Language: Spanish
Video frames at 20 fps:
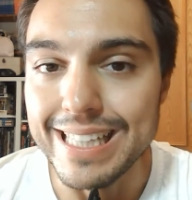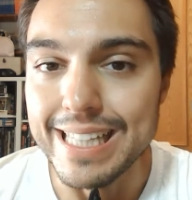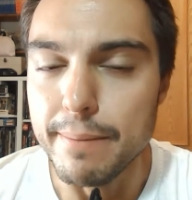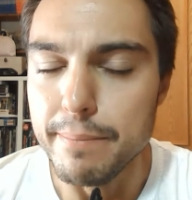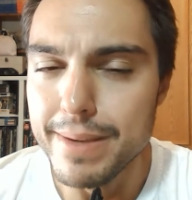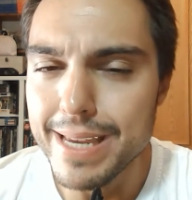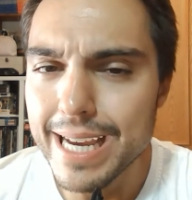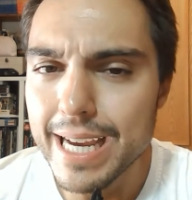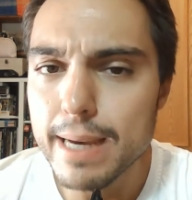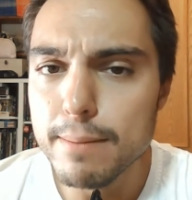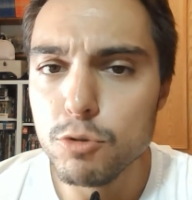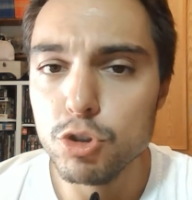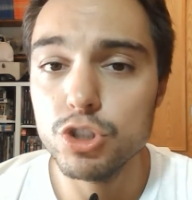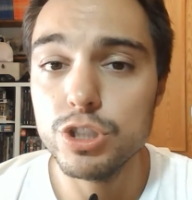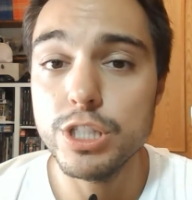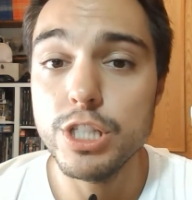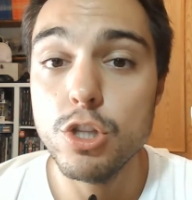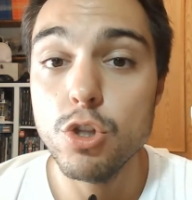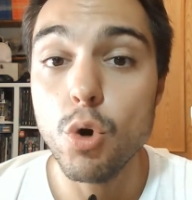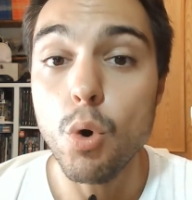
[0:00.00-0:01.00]
También hemos
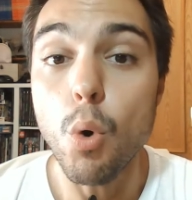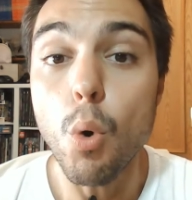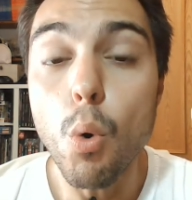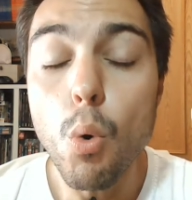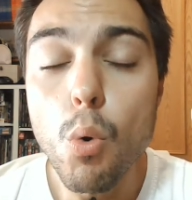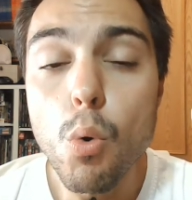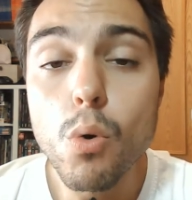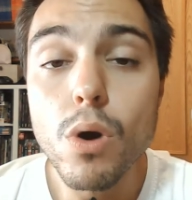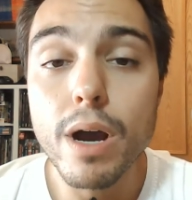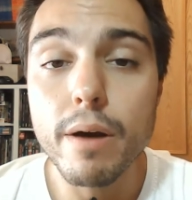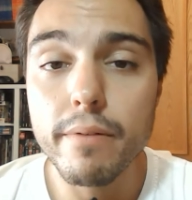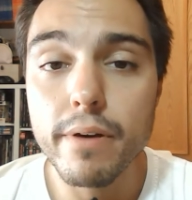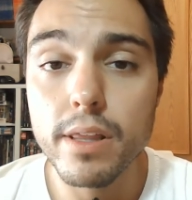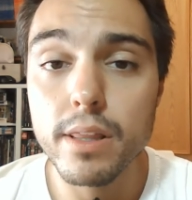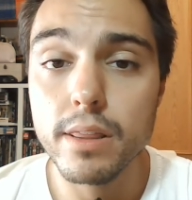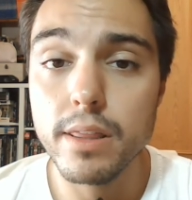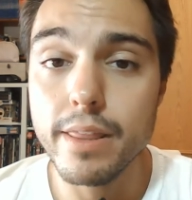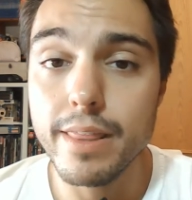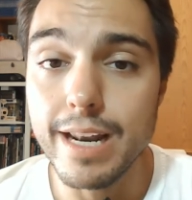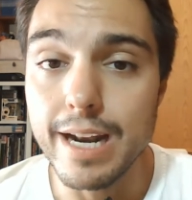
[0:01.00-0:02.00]
tenido un
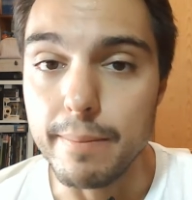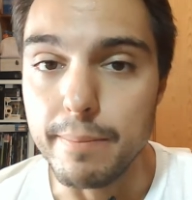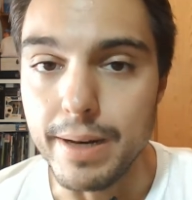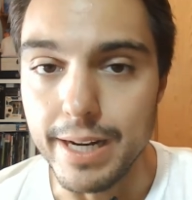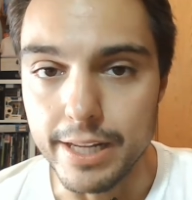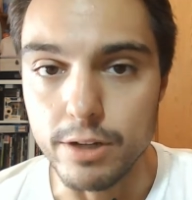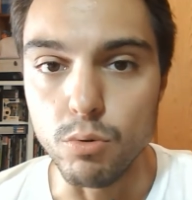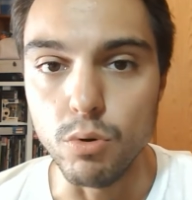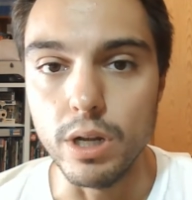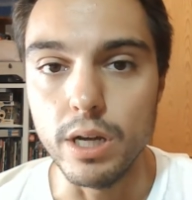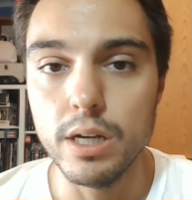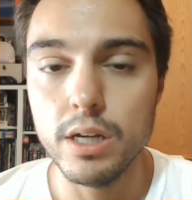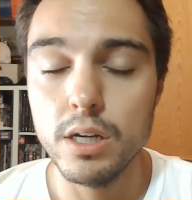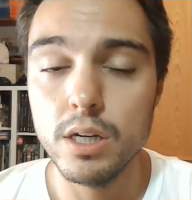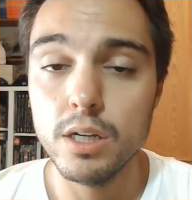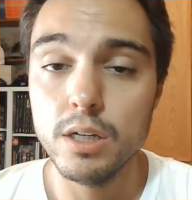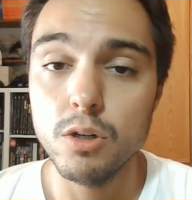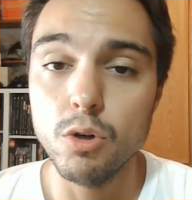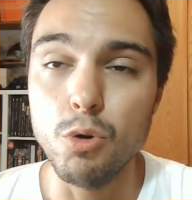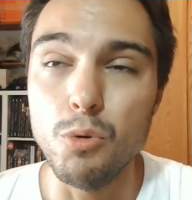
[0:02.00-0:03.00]
avance de la película
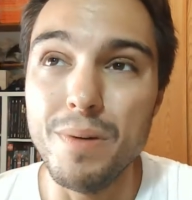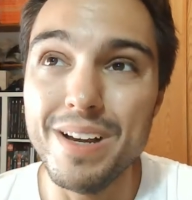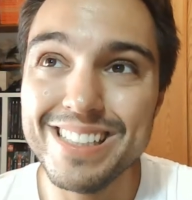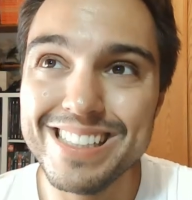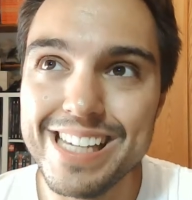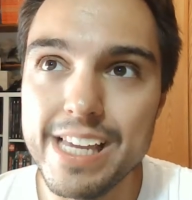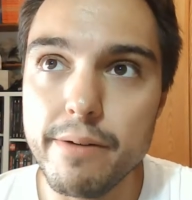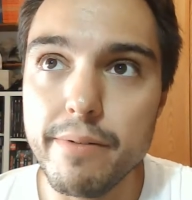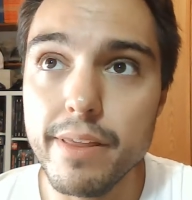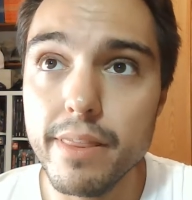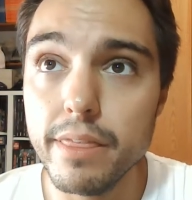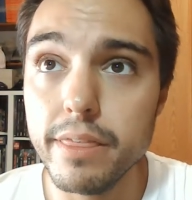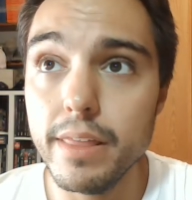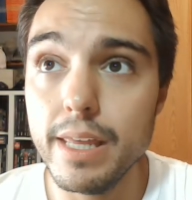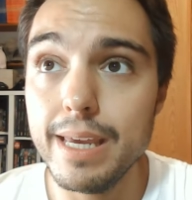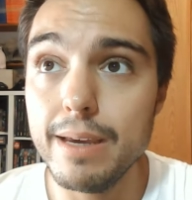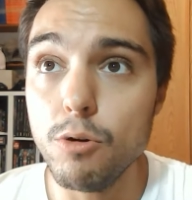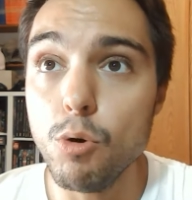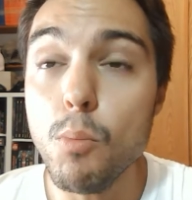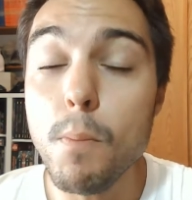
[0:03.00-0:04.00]
o más que
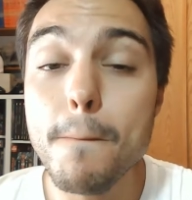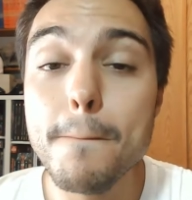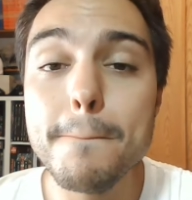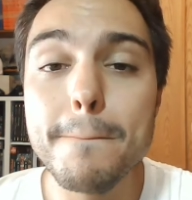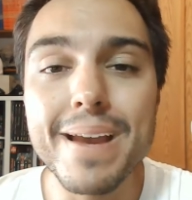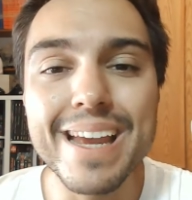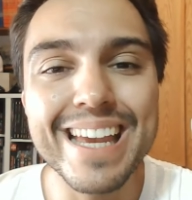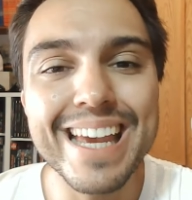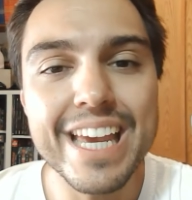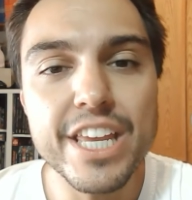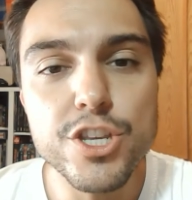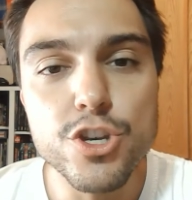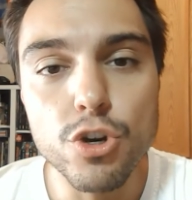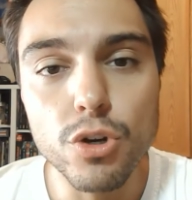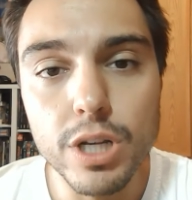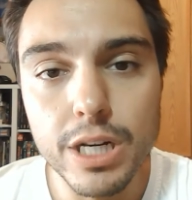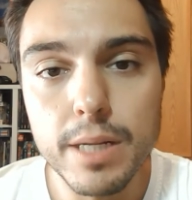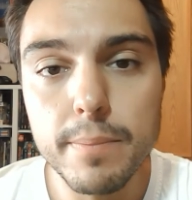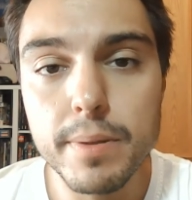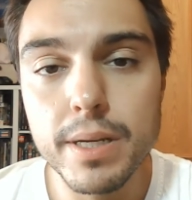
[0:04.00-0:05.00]
avance, un pequeño
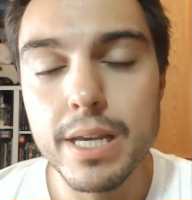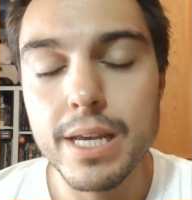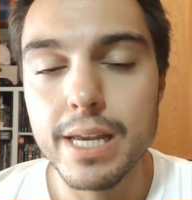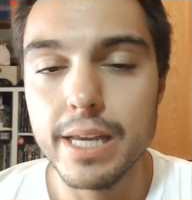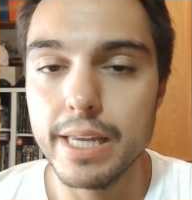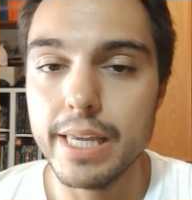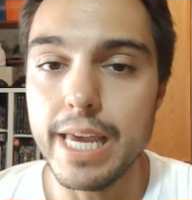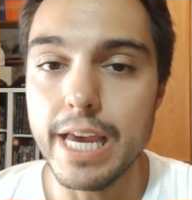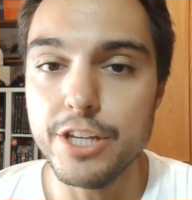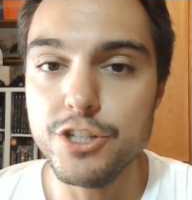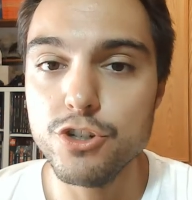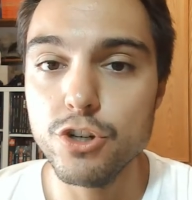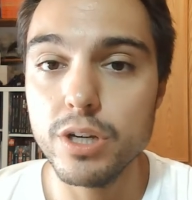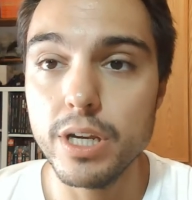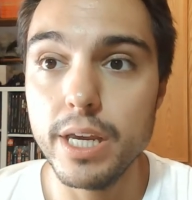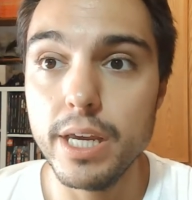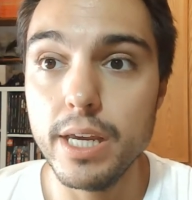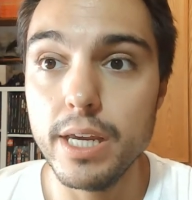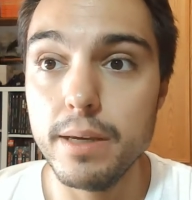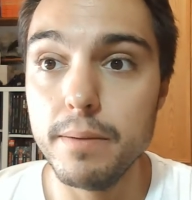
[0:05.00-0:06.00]
clip que ha hecho
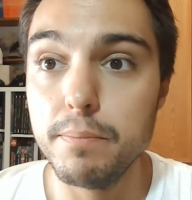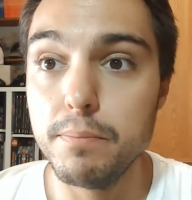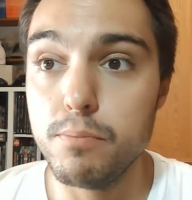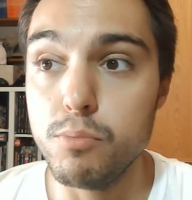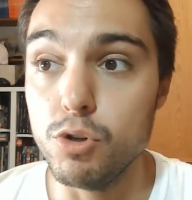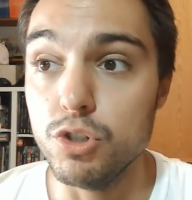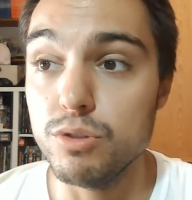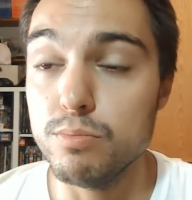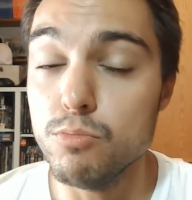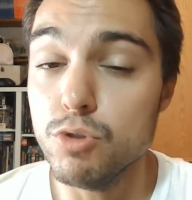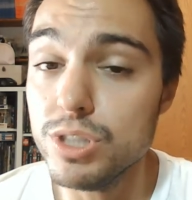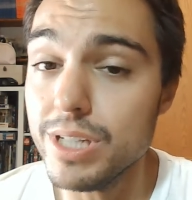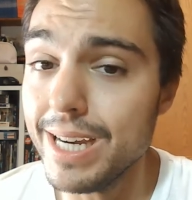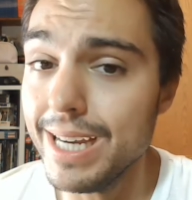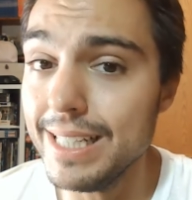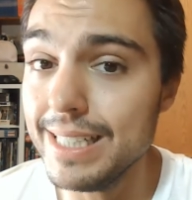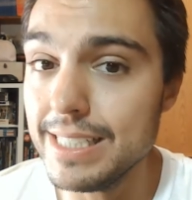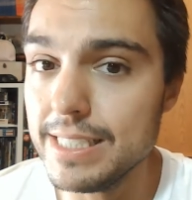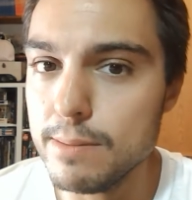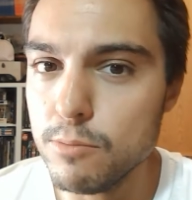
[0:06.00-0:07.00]
que pues mucha
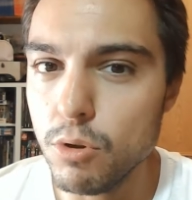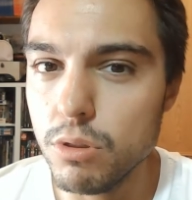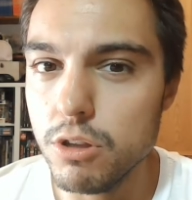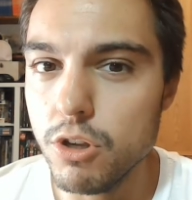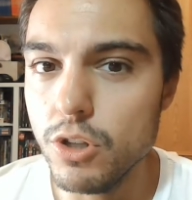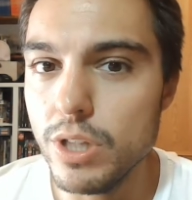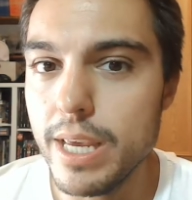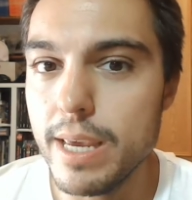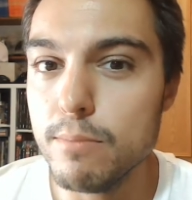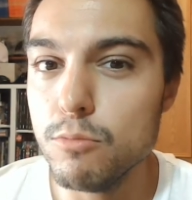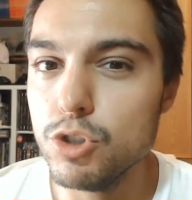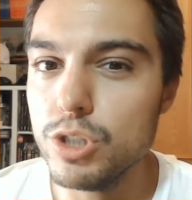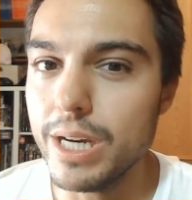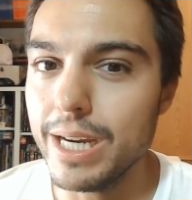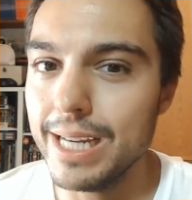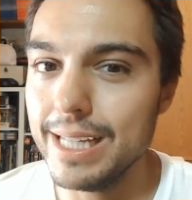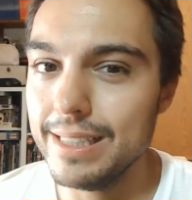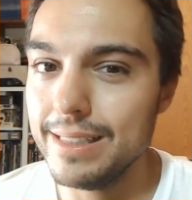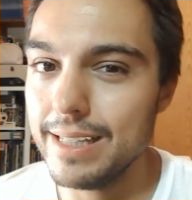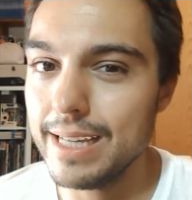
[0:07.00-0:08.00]
gente se emocione y mucha
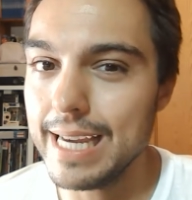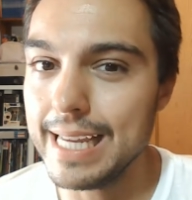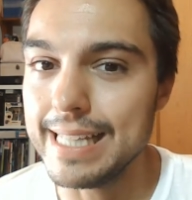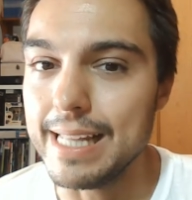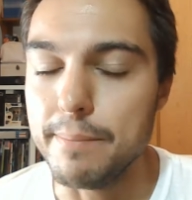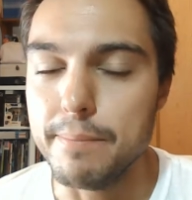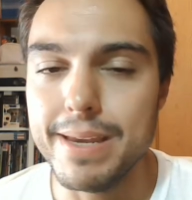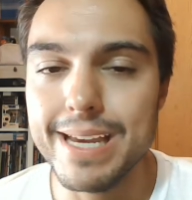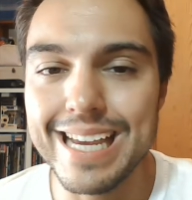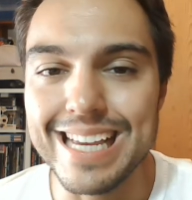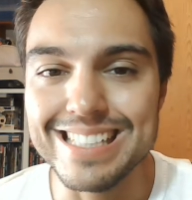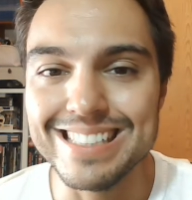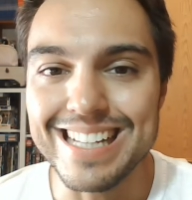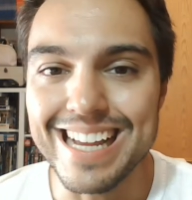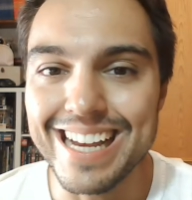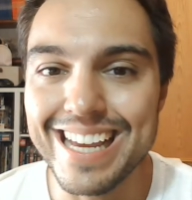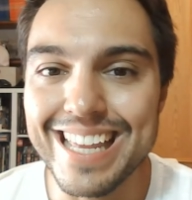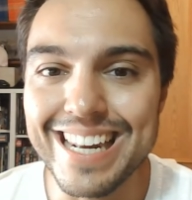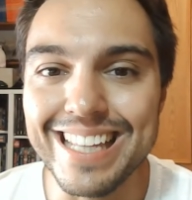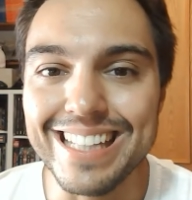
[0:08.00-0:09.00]
gente que también
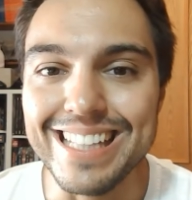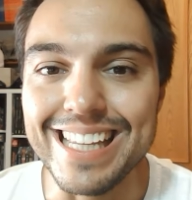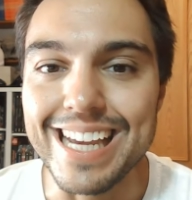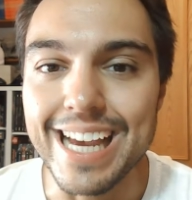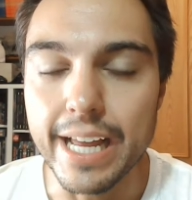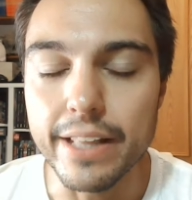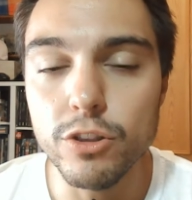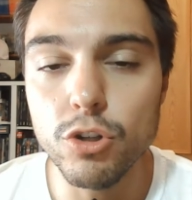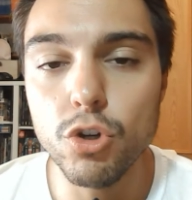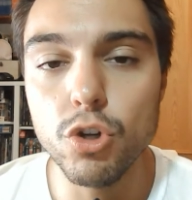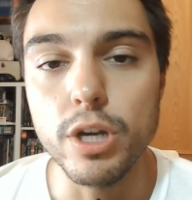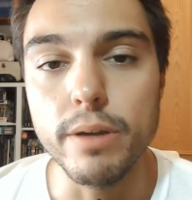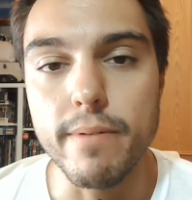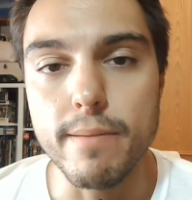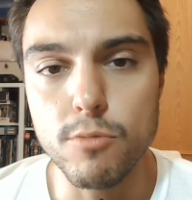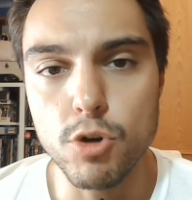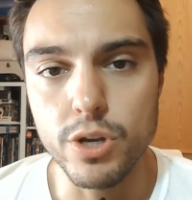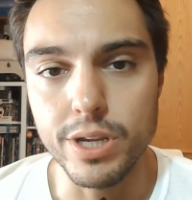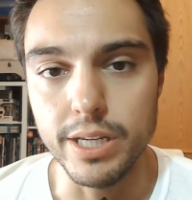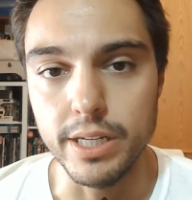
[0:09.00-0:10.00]
está criticando lo que
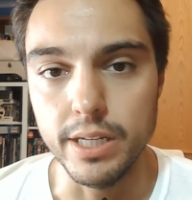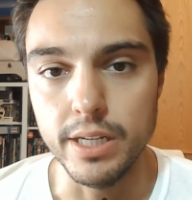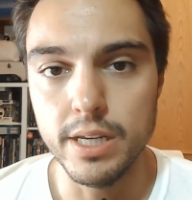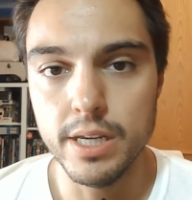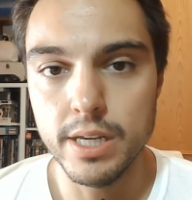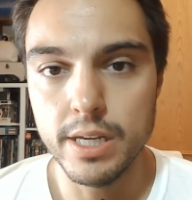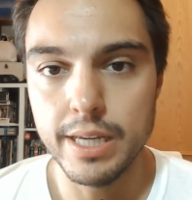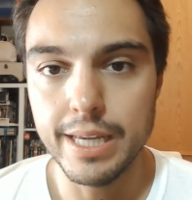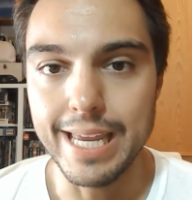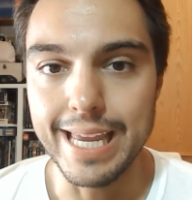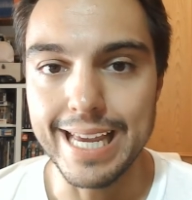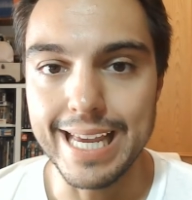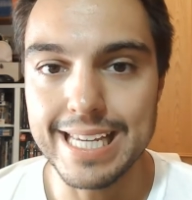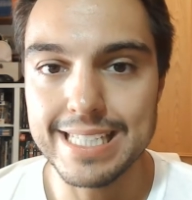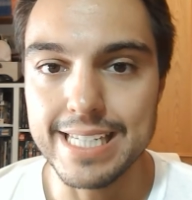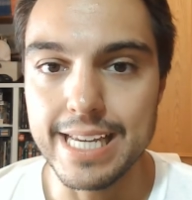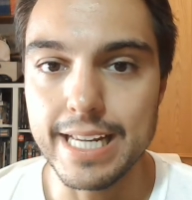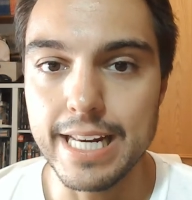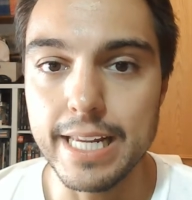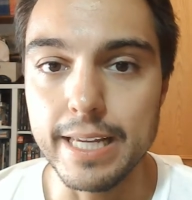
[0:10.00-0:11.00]
vemos en, en
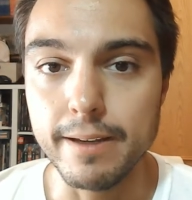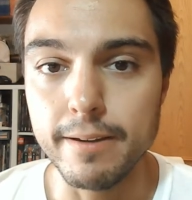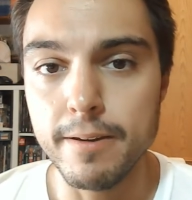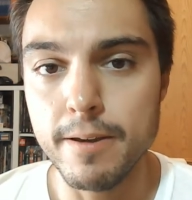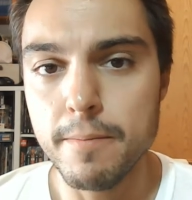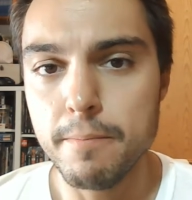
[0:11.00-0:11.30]
ese clip.